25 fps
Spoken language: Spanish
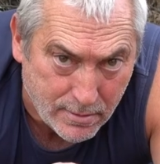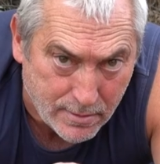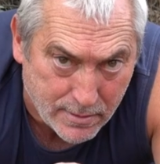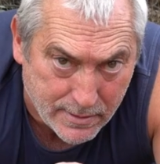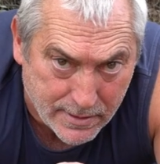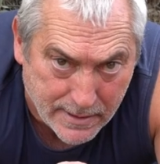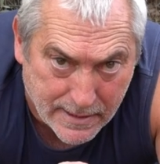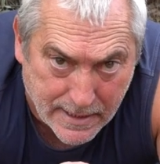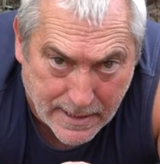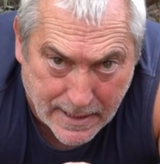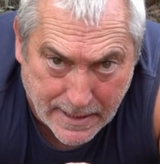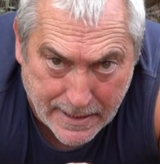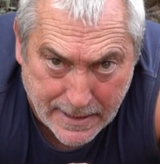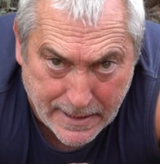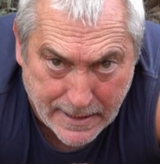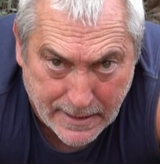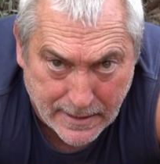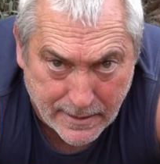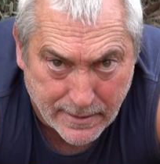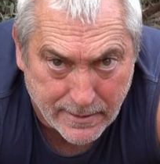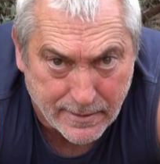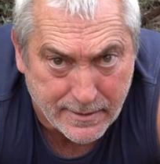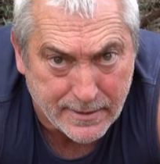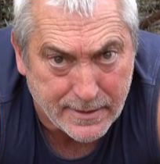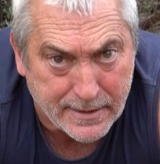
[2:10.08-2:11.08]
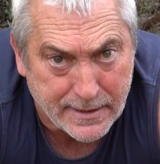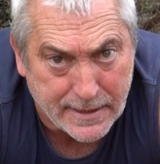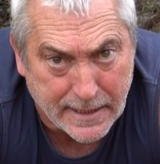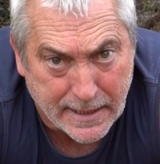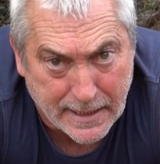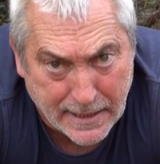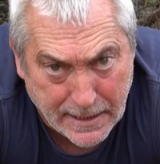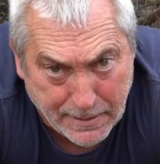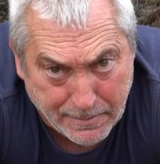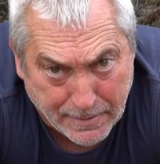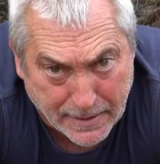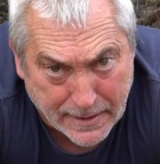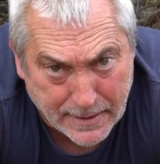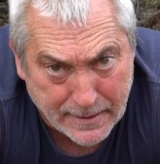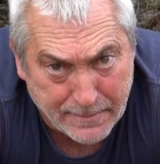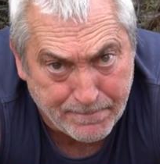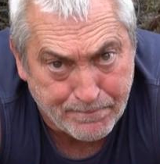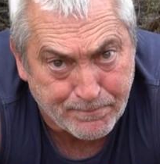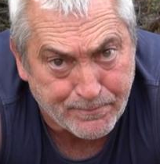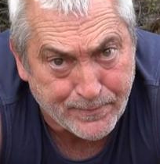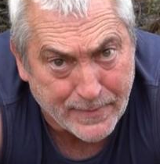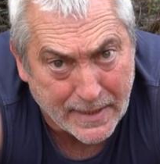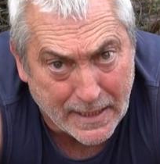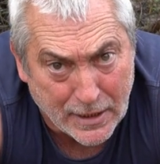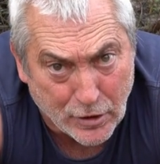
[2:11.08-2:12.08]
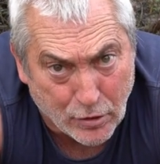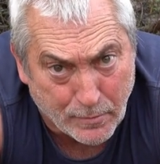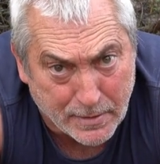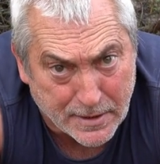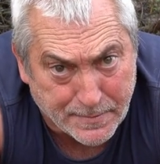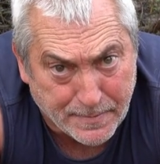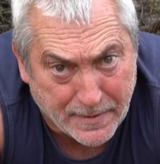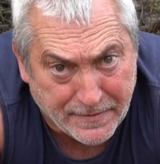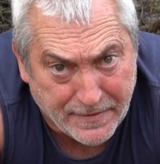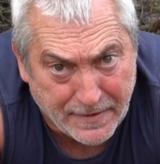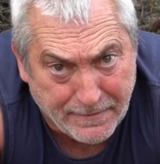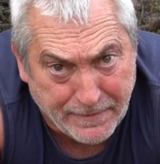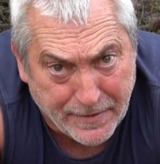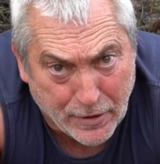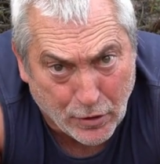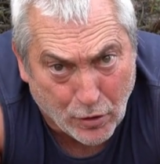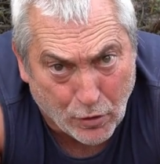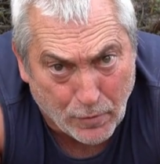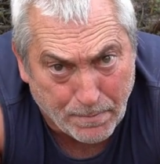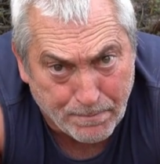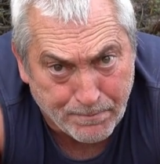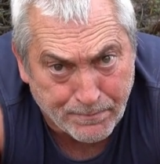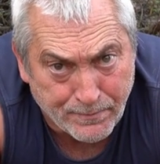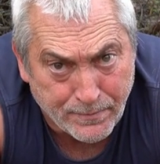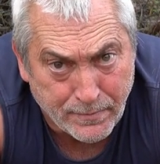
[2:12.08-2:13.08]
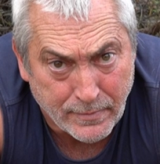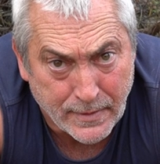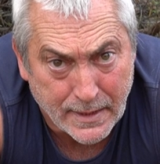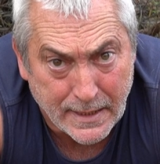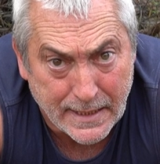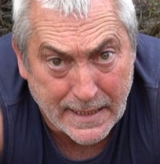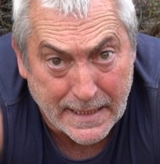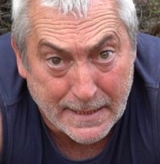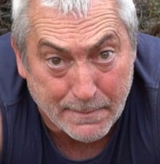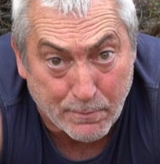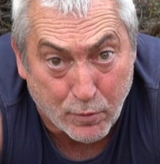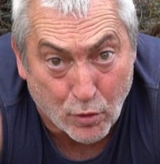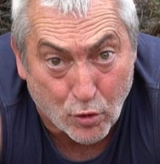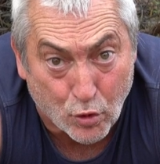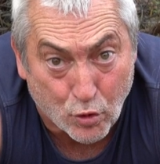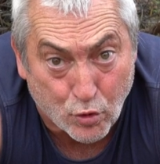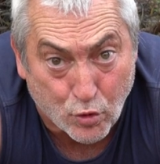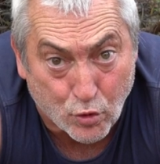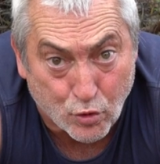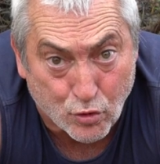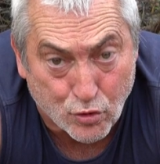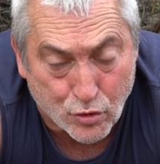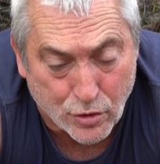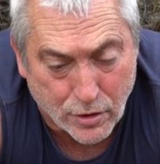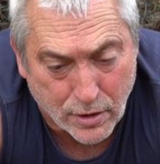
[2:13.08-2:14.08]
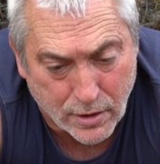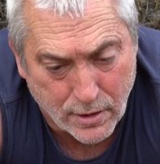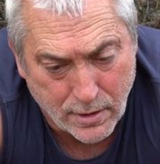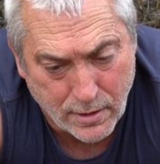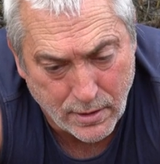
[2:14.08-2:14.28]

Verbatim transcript: De ahí deriva el nombre específico involutus.